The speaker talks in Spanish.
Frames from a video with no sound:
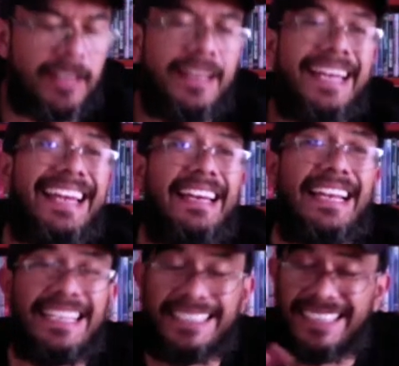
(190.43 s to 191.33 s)

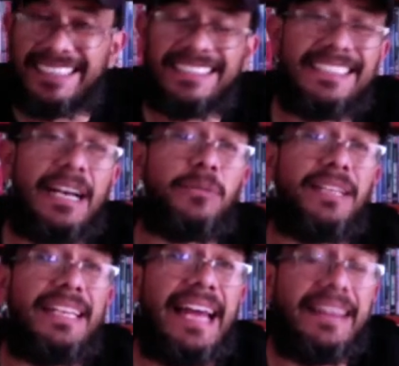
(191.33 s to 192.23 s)
en estas
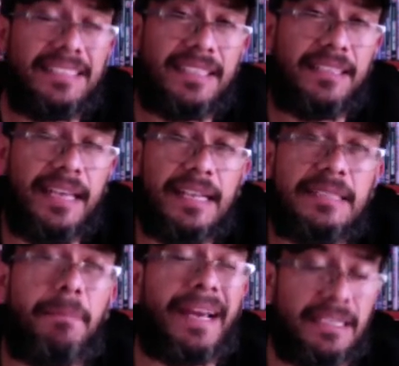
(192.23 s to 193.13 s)
causalidades que tiene
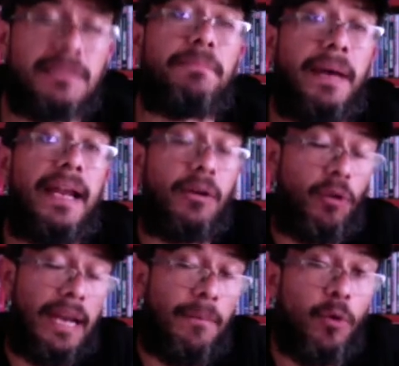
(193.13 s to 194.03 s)
ese país
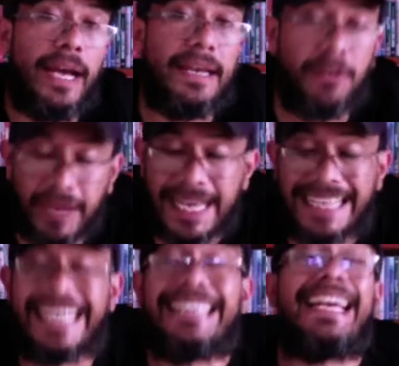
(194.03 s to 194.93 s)
con la mujer, y
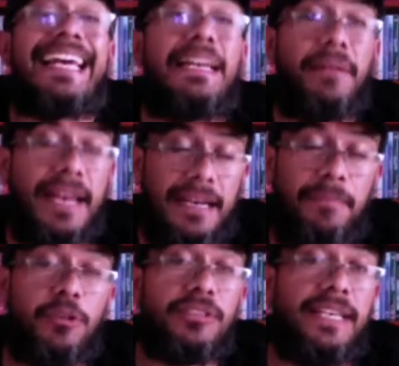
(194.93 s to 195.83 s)
trata de liberarle,
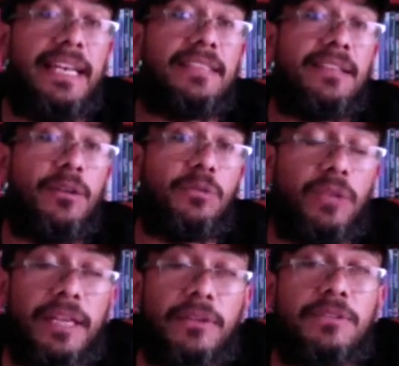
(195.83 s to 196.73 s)
por eso se quiere Estados
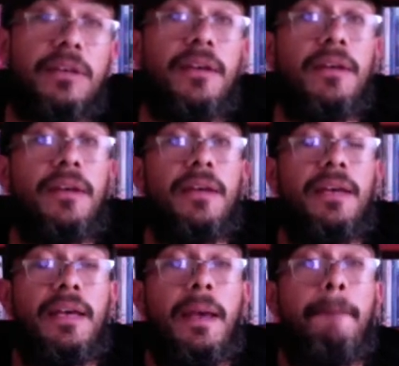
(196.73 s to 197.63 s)
Unidos.
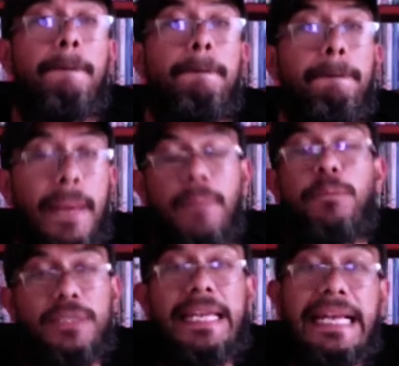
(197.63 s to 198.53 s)
Pero
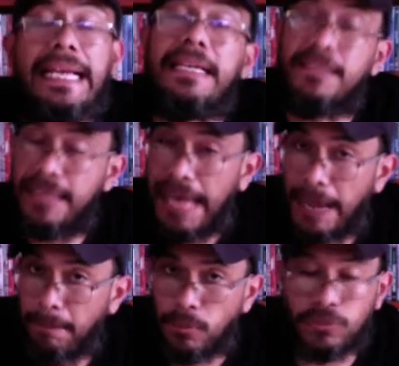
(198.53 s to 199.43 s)
pues tienen que irse
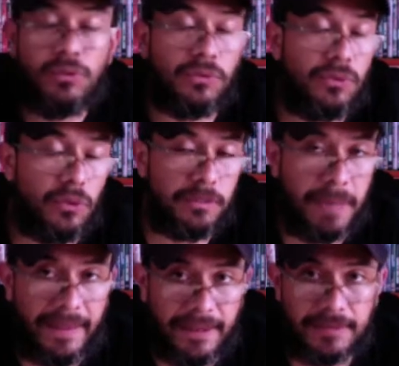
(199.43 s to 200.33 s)
ambos, los, los
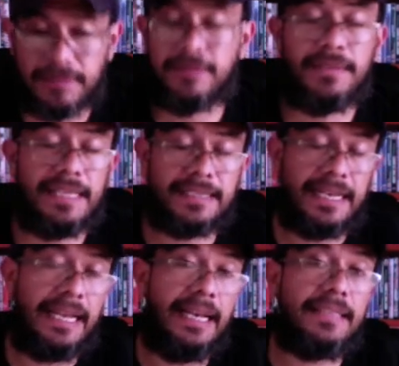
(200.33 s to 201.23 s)
padres. Las
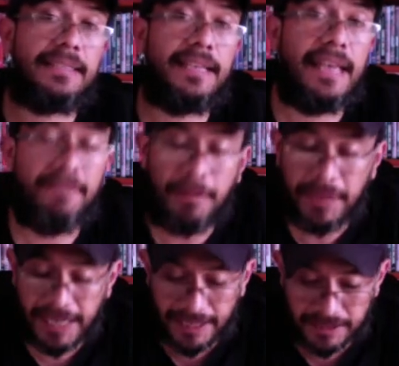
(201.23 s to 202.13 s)
reglas allá
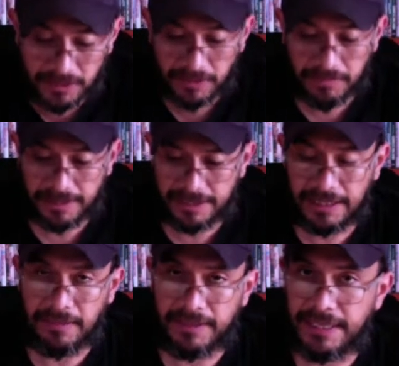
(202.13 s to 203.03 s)
familiares son
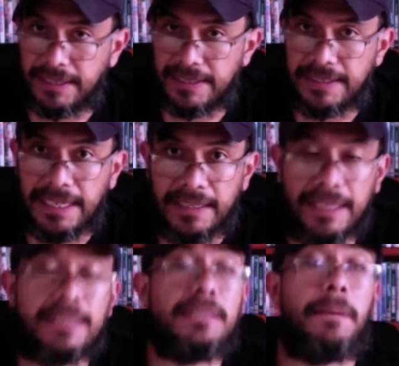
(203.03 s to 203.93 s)
bastante, bastante
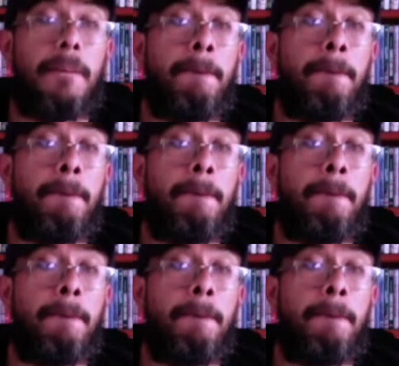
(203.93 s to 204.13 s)
estrictas.